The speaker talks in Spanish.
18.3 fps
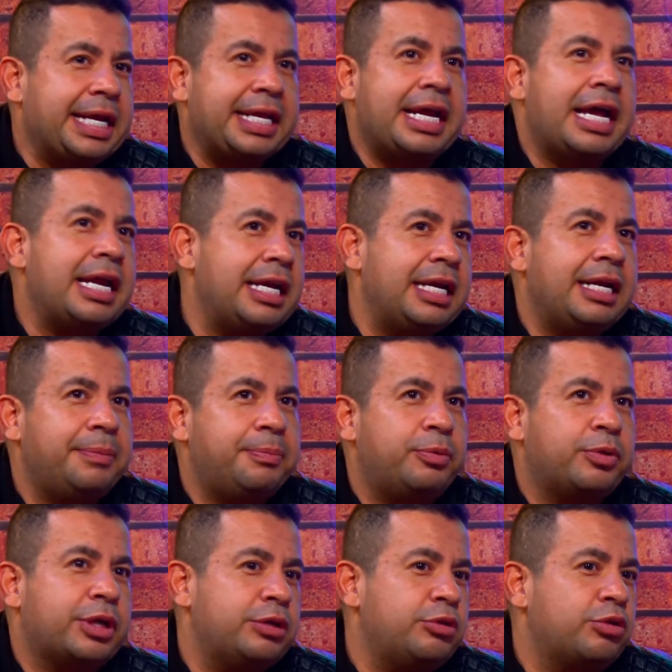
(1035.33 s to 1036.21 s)
real,
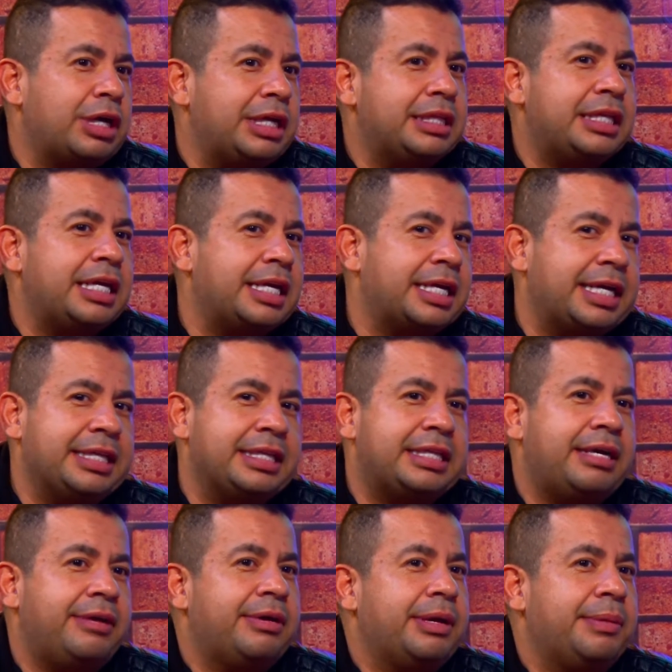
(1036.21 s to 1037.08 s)
porque yo cantar
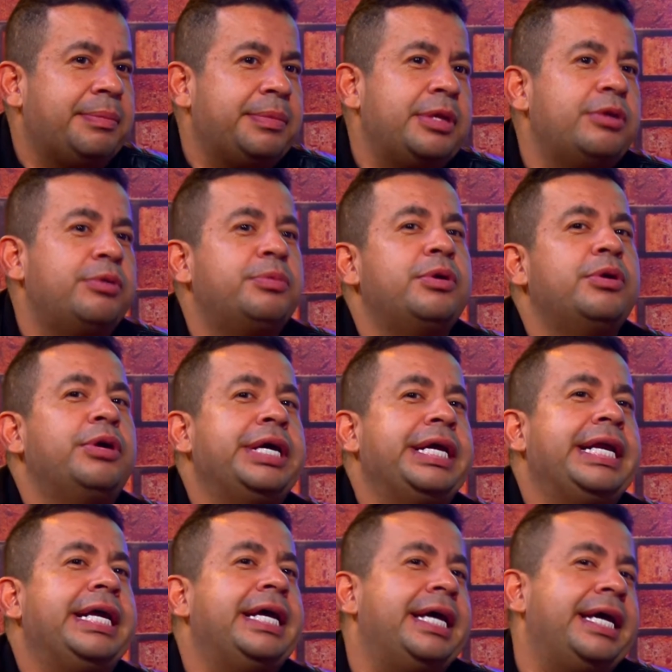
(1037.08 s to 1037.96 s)
cantaba, el miedo mío
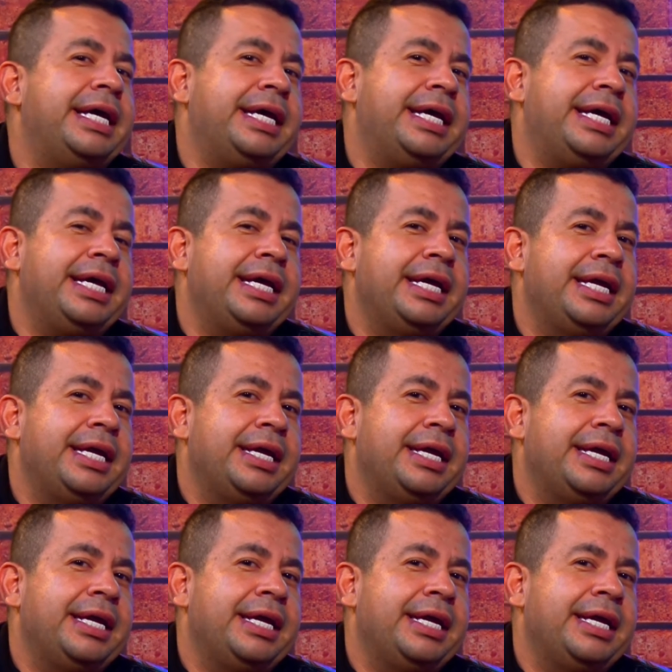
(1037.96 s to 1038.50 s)
era